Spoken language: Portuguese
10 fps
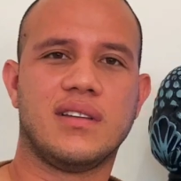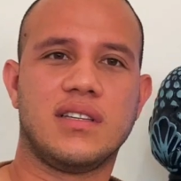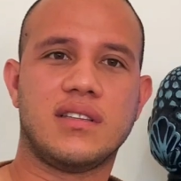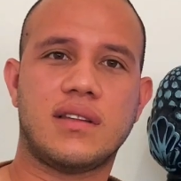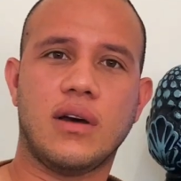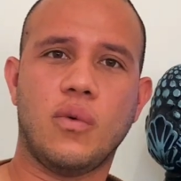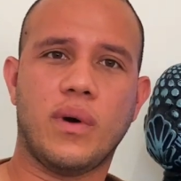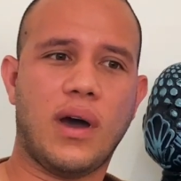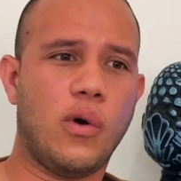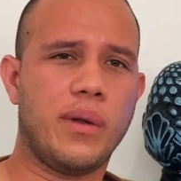Então,
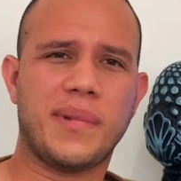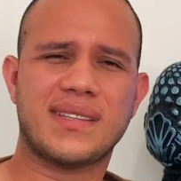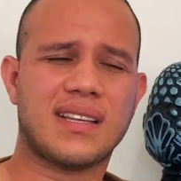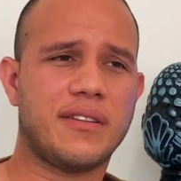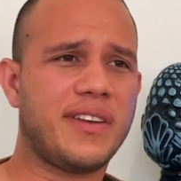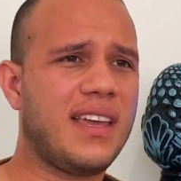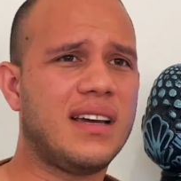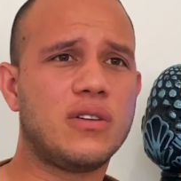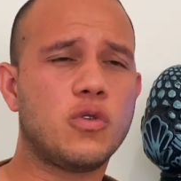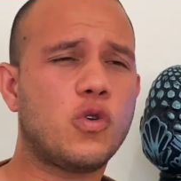a OMS ela vem
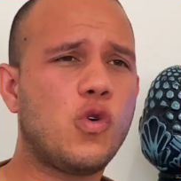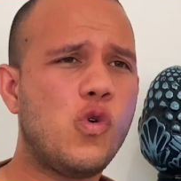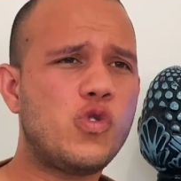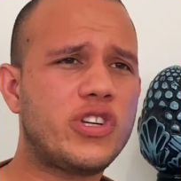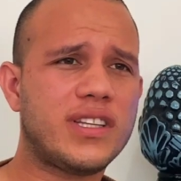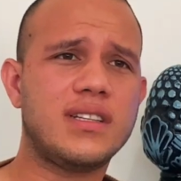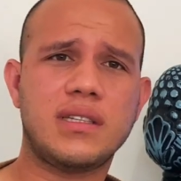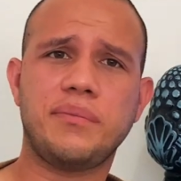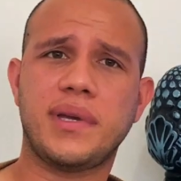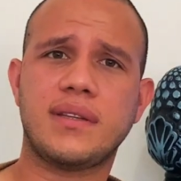errando
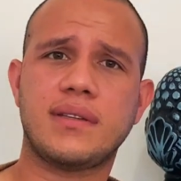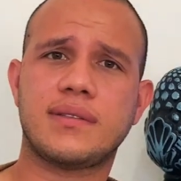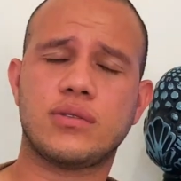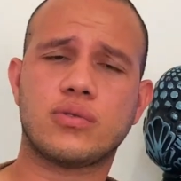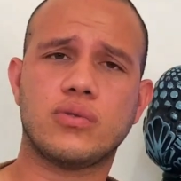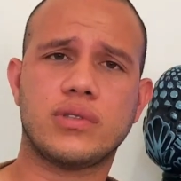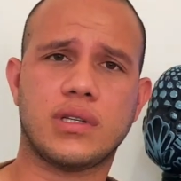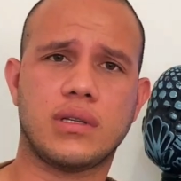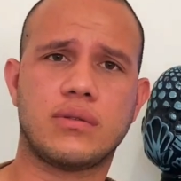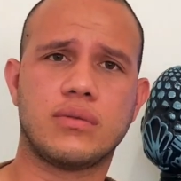constantemente em seus
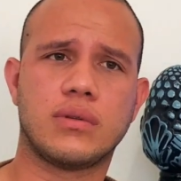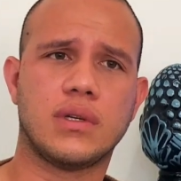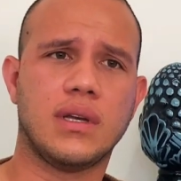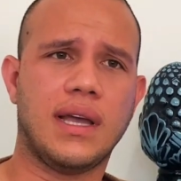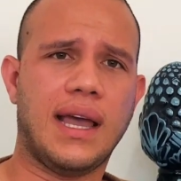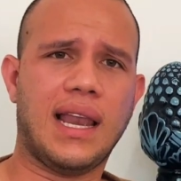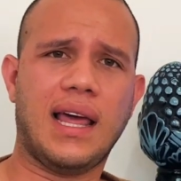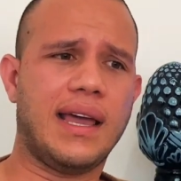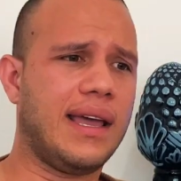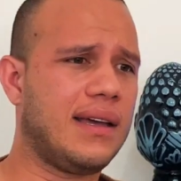conceitos.
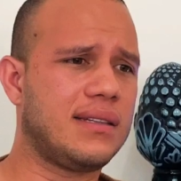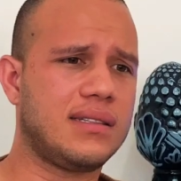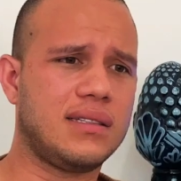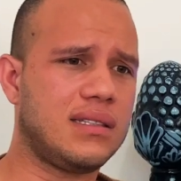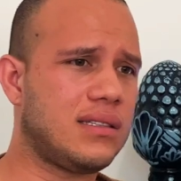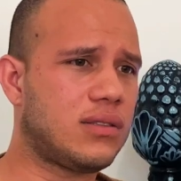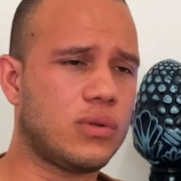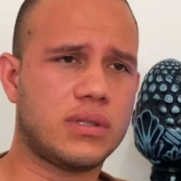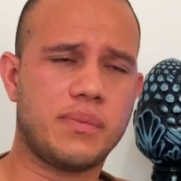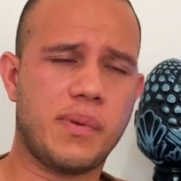Ela erra em, em
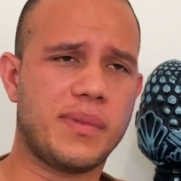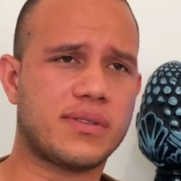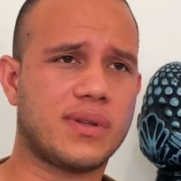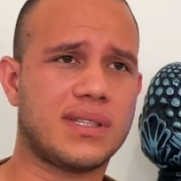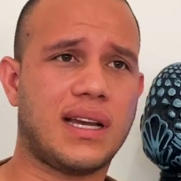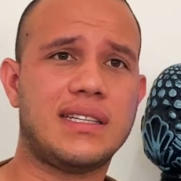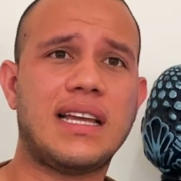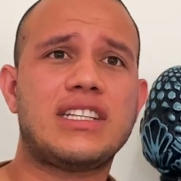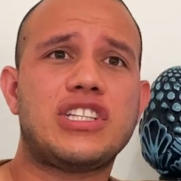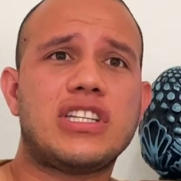seus primeiros funcionários
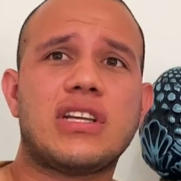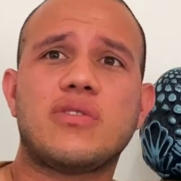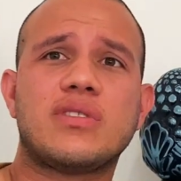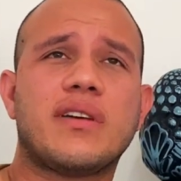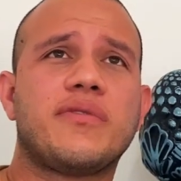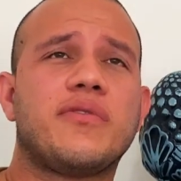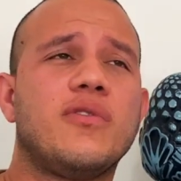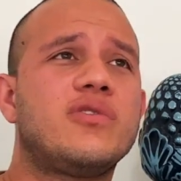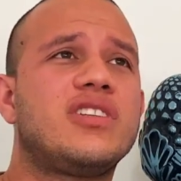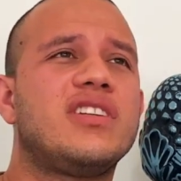e a gente é a nossa
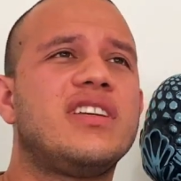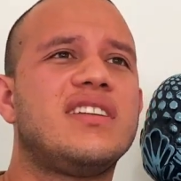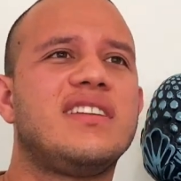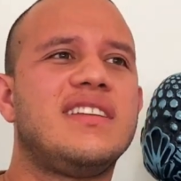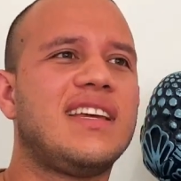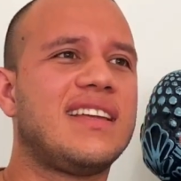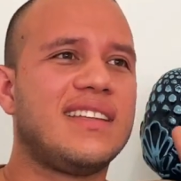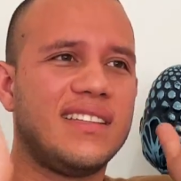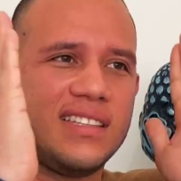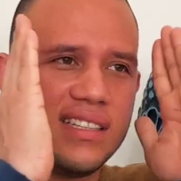fonte de, de,
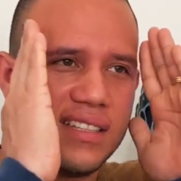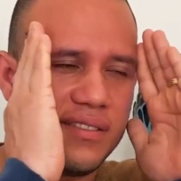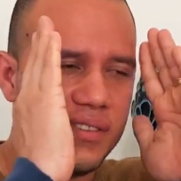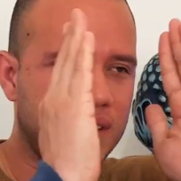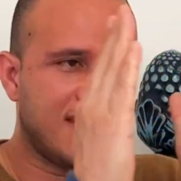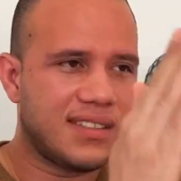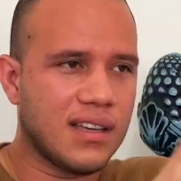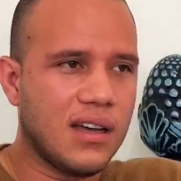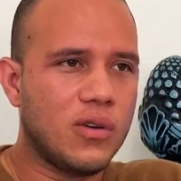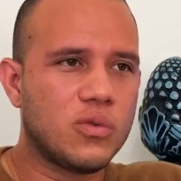de
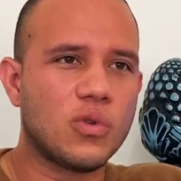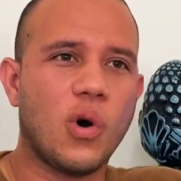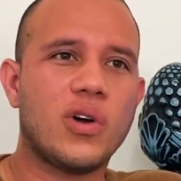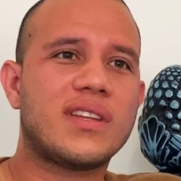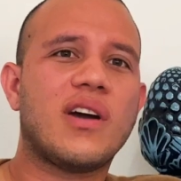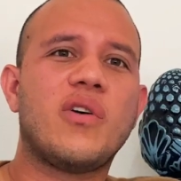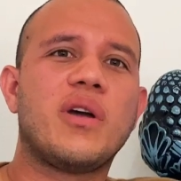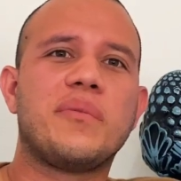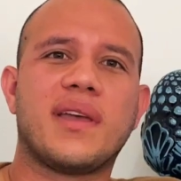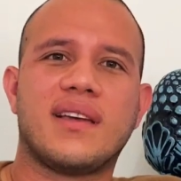visão norte é a
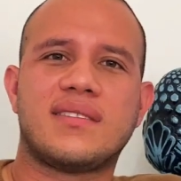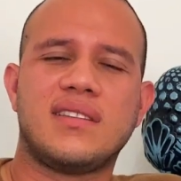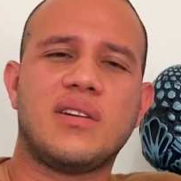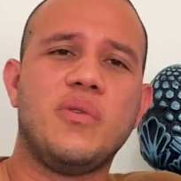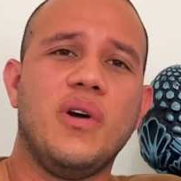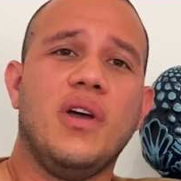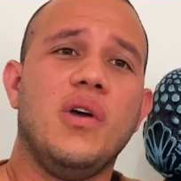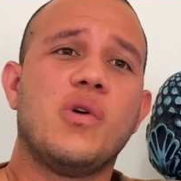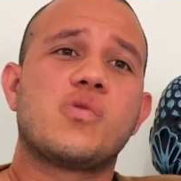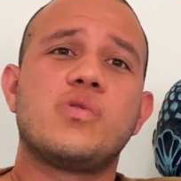OMS. Então,
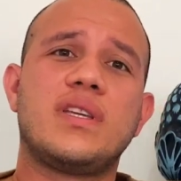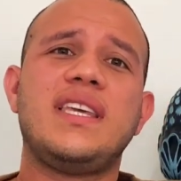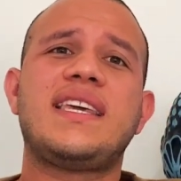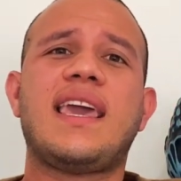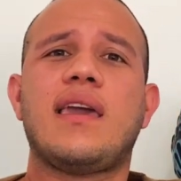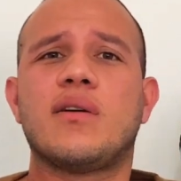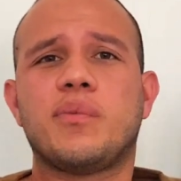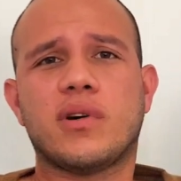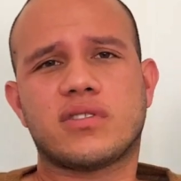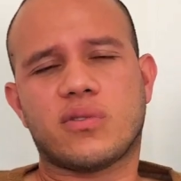em quem eu
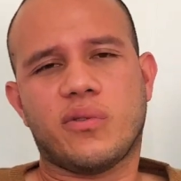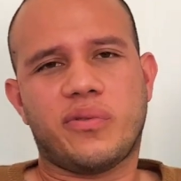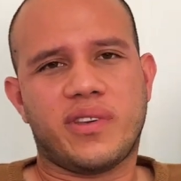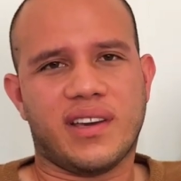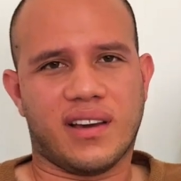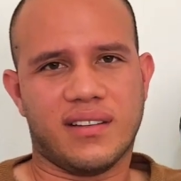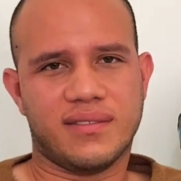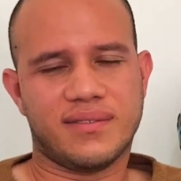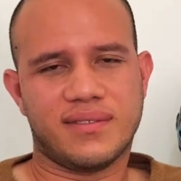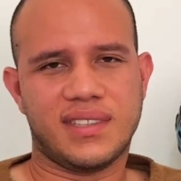posso confiar?
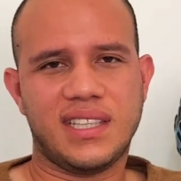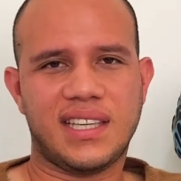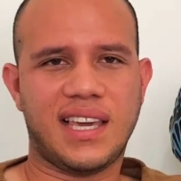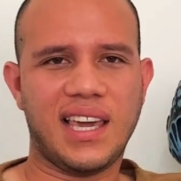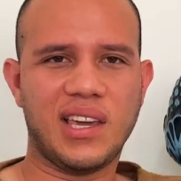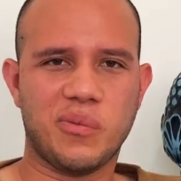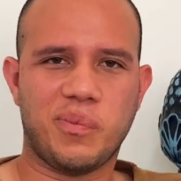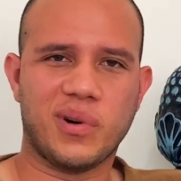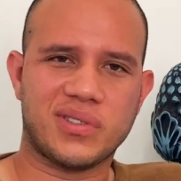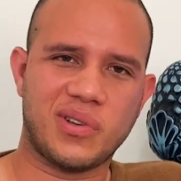Em quem eu
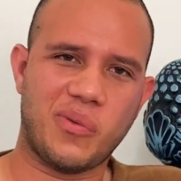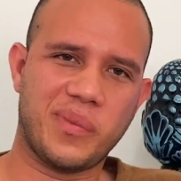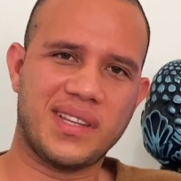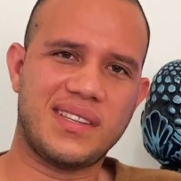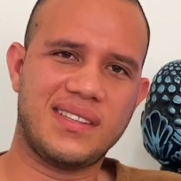posso realmente